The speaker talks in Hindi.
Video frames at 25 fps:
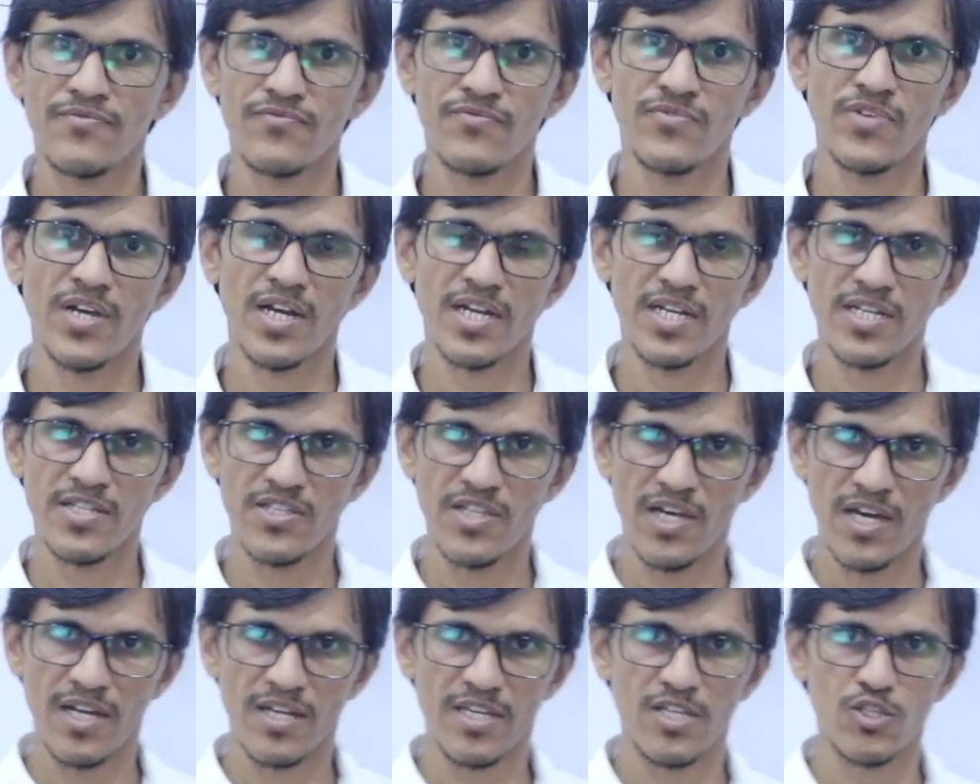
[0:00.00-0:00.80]

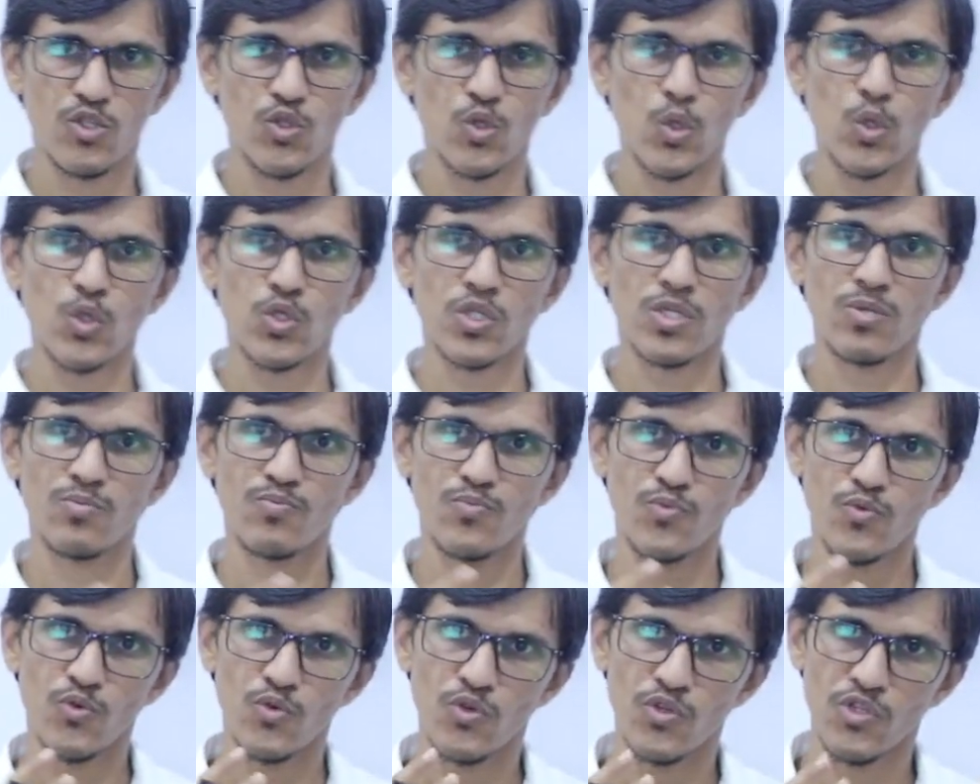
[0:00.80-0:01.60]
जागीरदार की
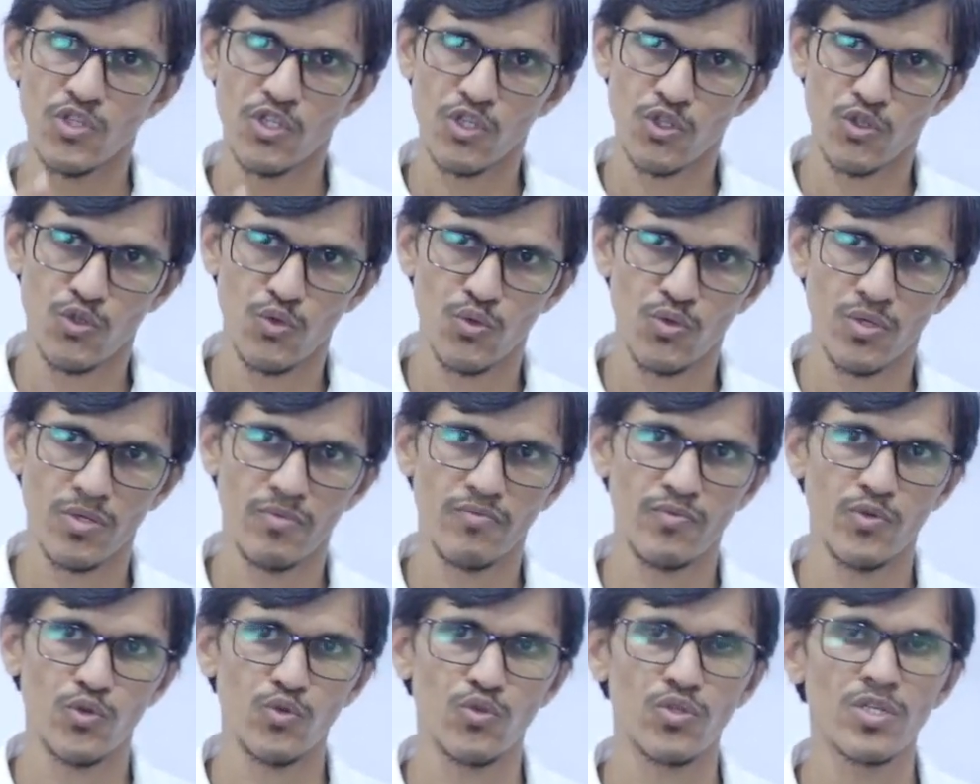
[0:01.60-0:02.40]
शोषणपूर्ण नीतियों के
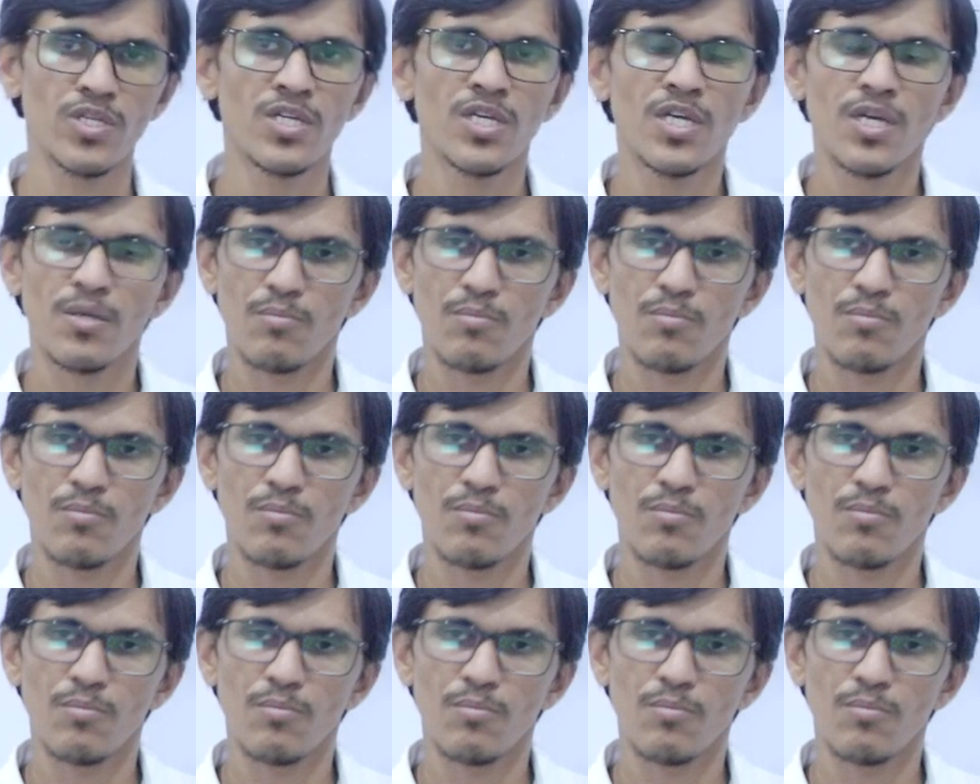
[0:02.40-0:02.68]
विरुद्ध